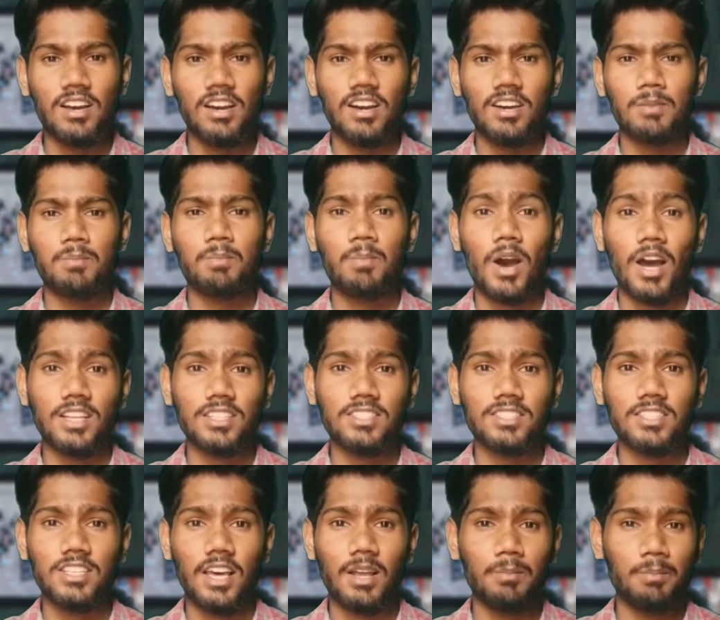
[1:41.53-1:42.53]
हर पांच
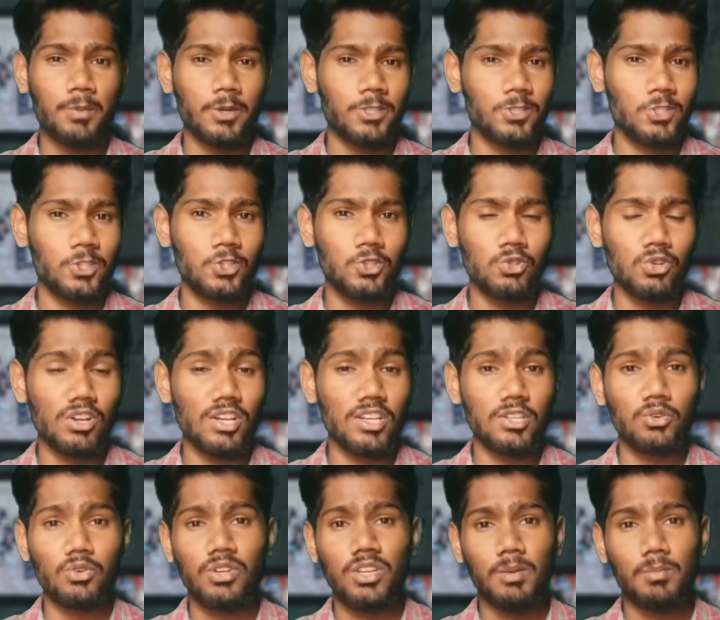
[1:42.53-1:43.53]
साल 25 जुलाई
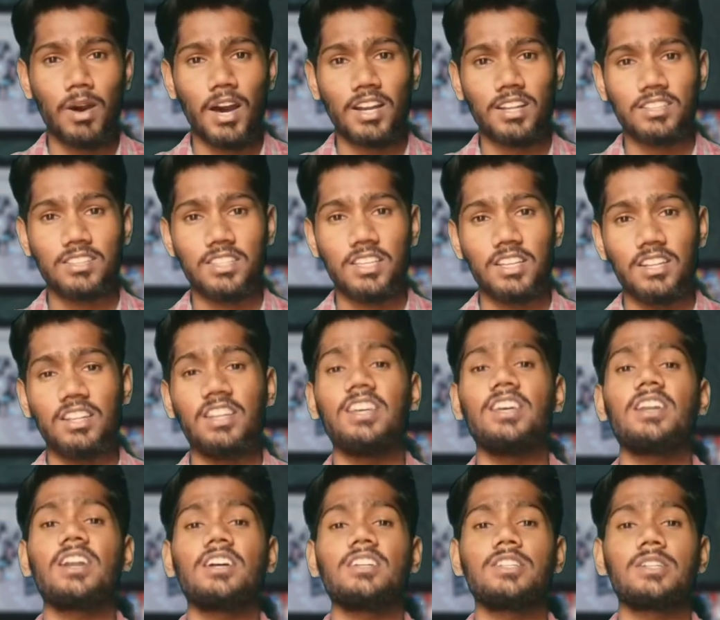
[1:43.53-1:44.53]
को ही भारत के
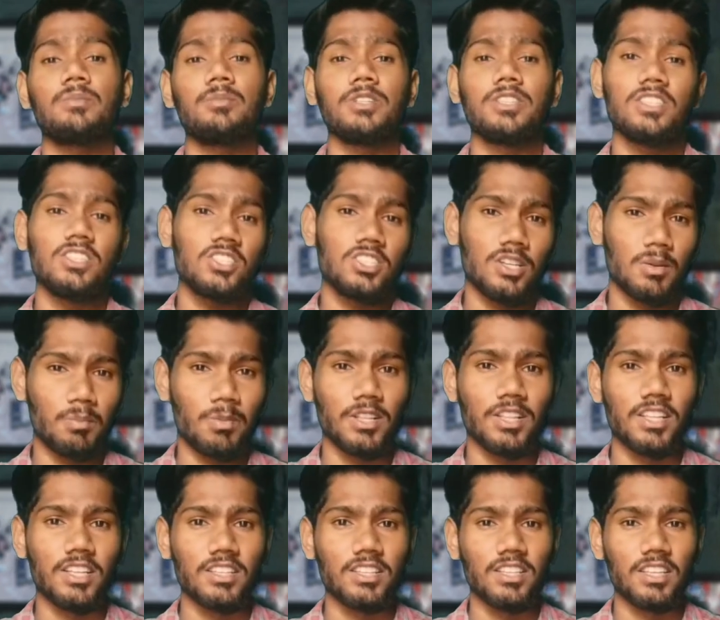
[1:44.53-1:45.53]
नए राष्ट्रपति
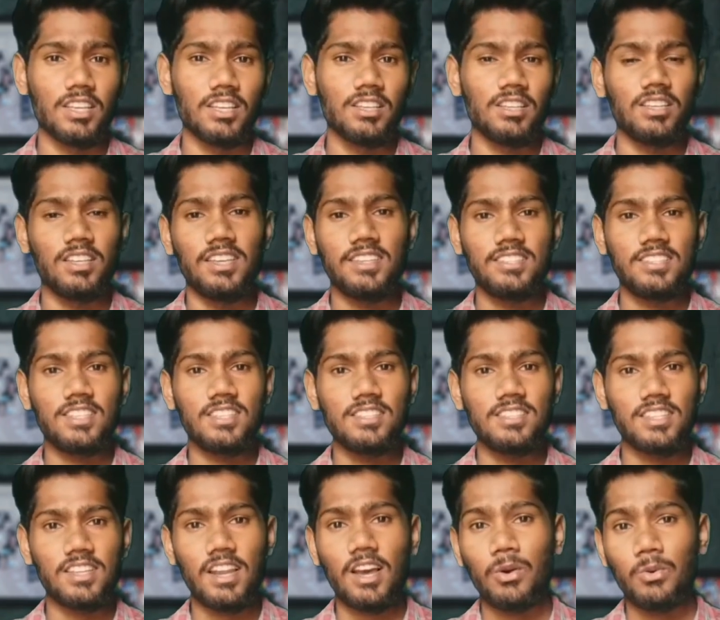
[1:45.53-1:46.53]
शपथ लेते हैं ये
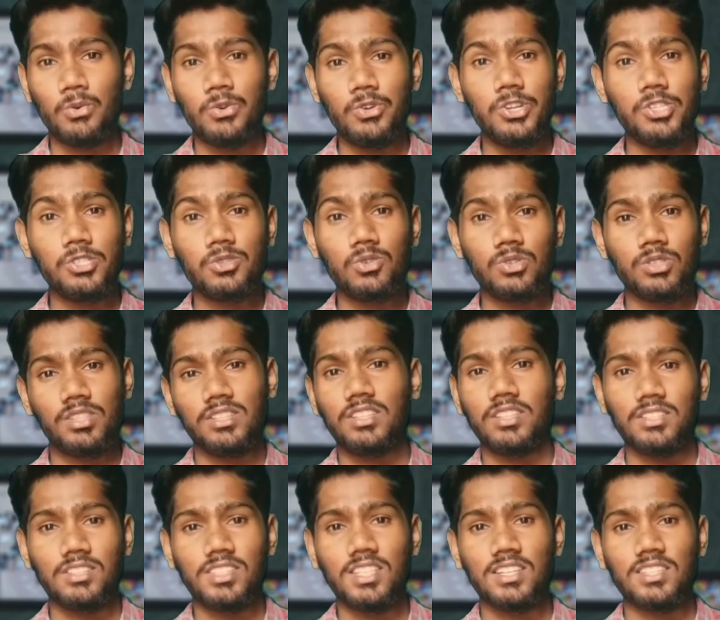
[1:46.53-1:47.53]
सिलसिला
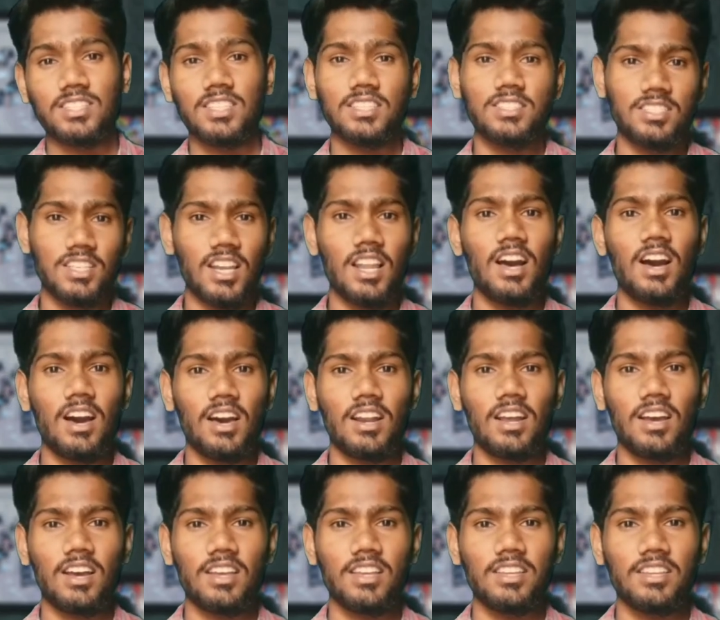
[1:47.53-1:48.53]
1977 से चला आ
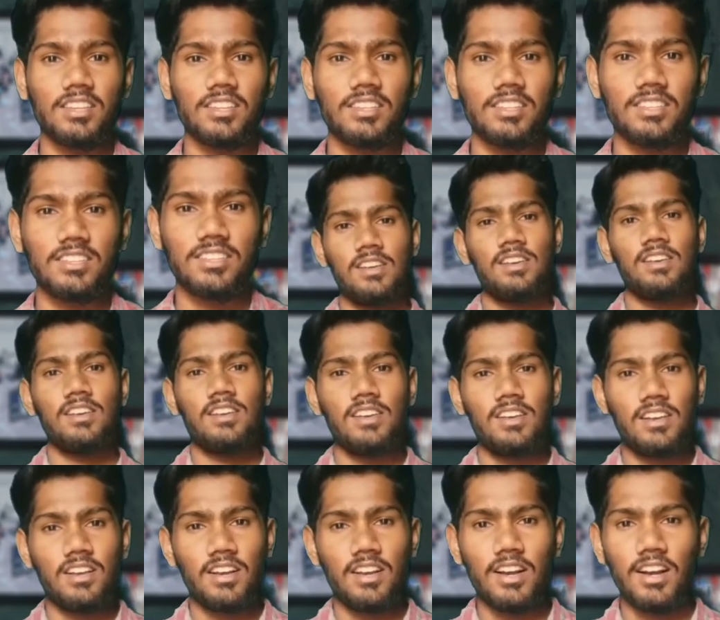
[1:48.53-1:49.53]
रहा है
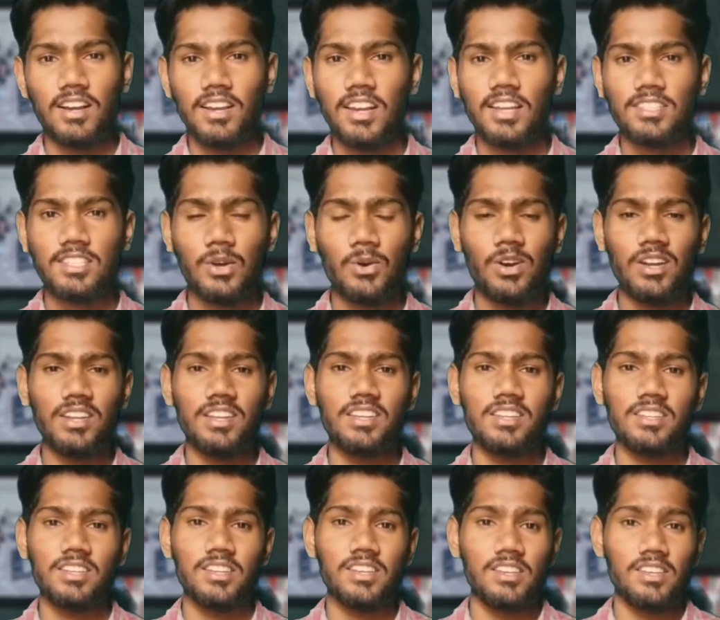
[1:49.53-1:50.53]
अगला सवाल है